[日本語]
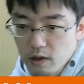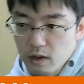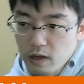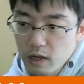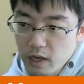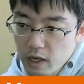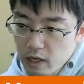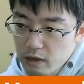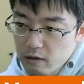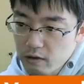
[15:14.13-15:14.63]

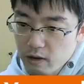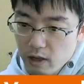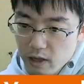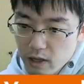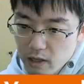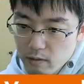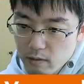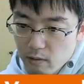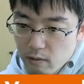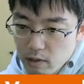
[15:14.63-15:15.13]
えー、食らって
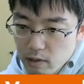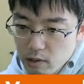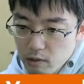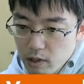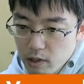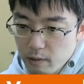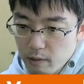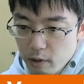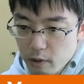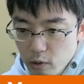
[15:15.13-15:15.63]
しまいますの
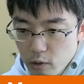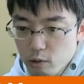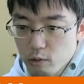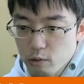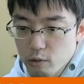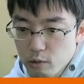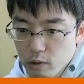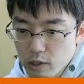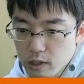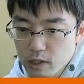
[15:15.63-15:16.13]
で、まあ、これ取
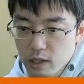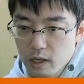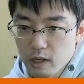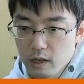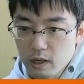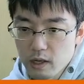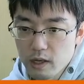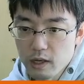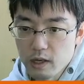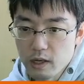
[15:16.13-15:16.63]
るとですね、
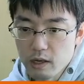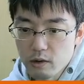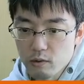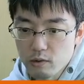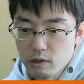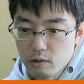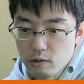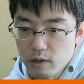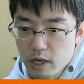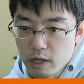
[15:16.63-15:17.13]
えー、こっ
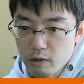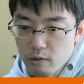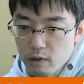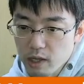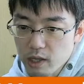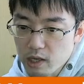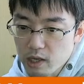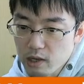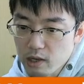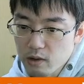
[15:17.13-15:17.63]
ちのナイトが
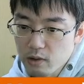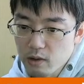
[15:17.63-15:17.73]
ね、